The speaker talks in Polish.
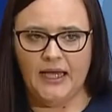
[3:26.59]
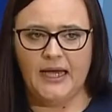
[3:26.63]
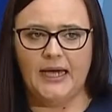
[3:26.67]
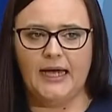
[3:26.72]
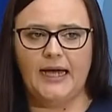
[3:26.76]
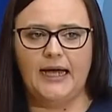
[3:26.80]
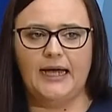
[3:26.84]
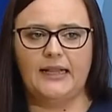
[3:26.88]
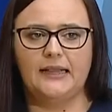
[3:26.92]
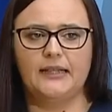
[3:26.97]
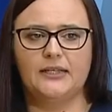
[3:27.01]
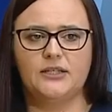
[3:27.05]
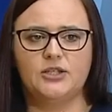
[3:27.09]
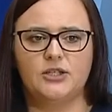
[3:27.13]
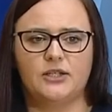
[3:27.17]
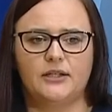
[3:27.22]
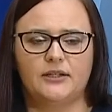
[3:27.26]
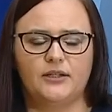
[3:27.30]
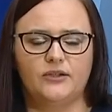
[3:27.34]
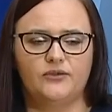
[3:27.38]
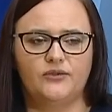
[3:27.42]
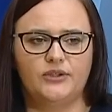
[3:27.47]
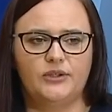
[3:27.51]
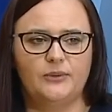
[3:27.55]
Ale
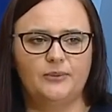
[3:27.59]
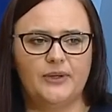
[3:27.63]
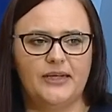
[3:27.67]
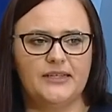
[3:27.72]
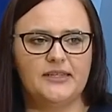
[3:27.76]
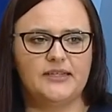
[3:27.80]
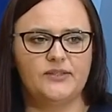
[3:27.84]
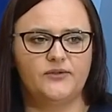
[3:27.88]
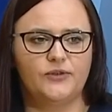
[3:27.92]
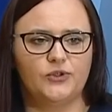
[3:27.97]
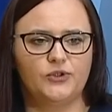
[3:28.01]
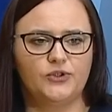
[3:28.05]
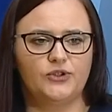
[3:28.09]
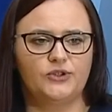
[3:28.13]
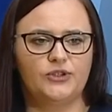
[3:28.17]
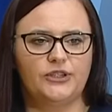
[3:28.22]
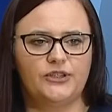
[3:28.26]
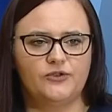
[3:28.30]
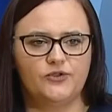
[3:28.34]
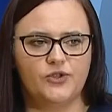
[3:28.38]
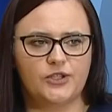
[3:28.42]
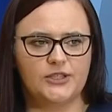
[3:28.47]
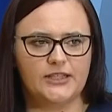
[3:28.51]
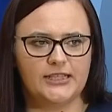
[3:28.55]
szanowni Państwo, to nie
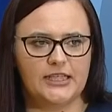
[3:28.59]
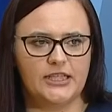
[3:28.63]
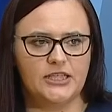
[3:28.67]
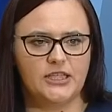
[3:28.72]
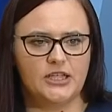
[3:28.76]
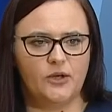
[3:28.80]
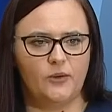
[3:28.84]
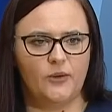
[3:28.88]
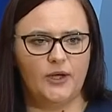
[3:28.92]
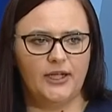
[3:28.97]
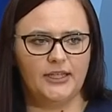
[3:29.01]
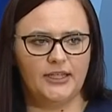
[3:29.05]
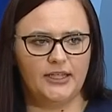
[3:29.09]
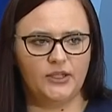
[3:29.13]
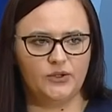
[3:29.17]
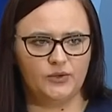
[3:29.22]
wszystkie działania,